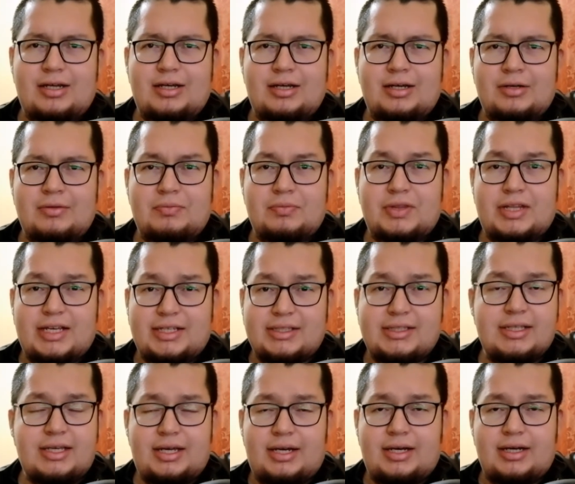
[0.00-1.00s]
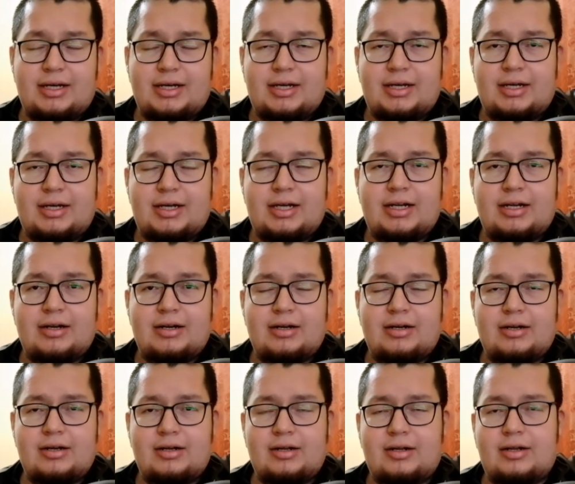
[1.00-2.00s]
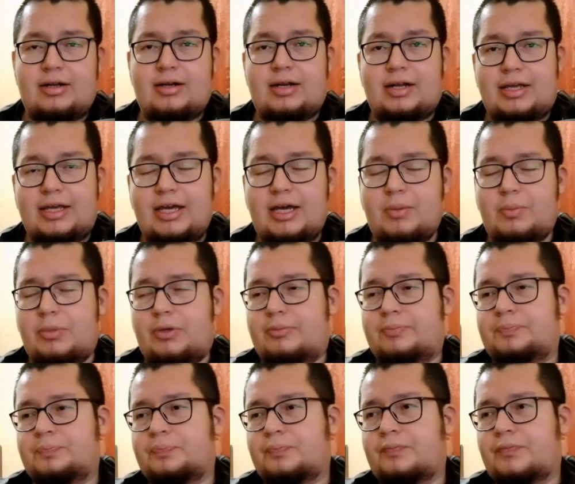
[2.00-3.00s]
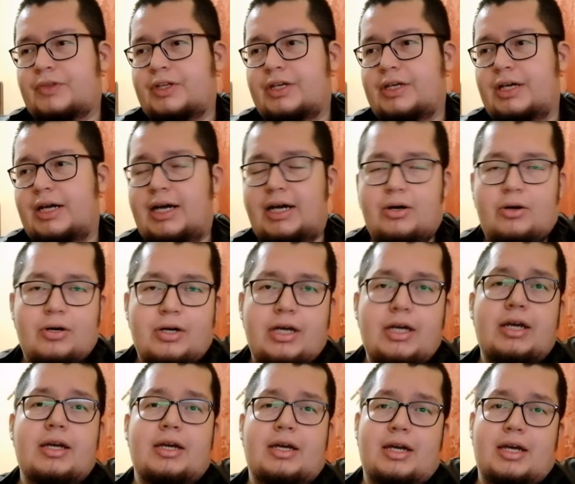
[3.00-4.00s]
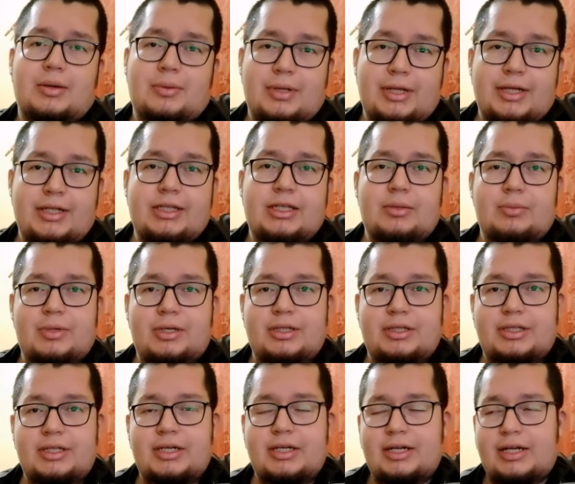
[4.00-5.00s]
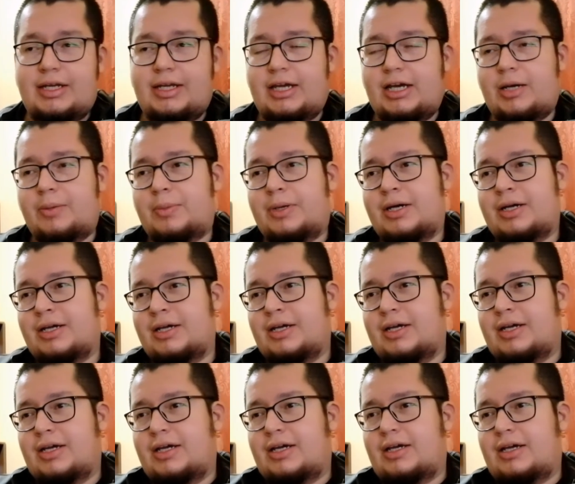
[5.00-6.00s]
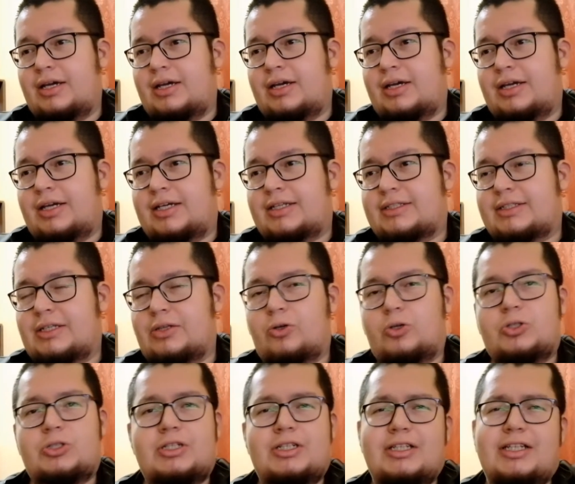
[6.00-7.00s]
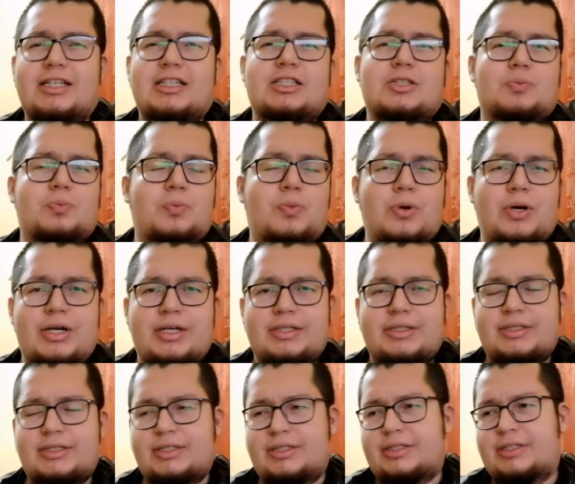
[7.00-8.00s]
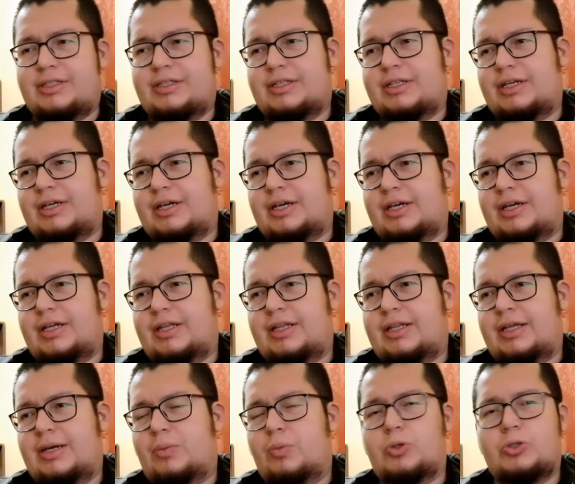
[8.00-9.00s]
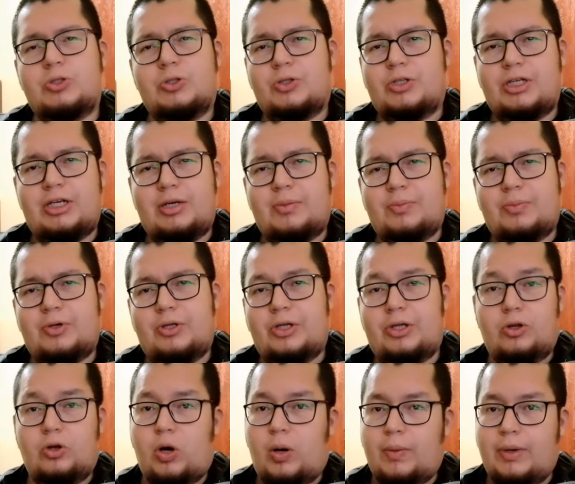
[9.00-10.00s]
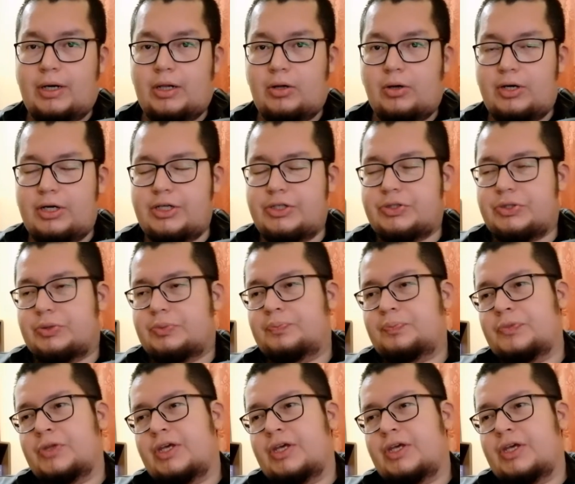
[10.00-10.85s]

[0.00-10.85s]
em, desea que él la llame, a lo que evidentemente la llama en esa noche después de mucho tiempo de no haberlo hecho.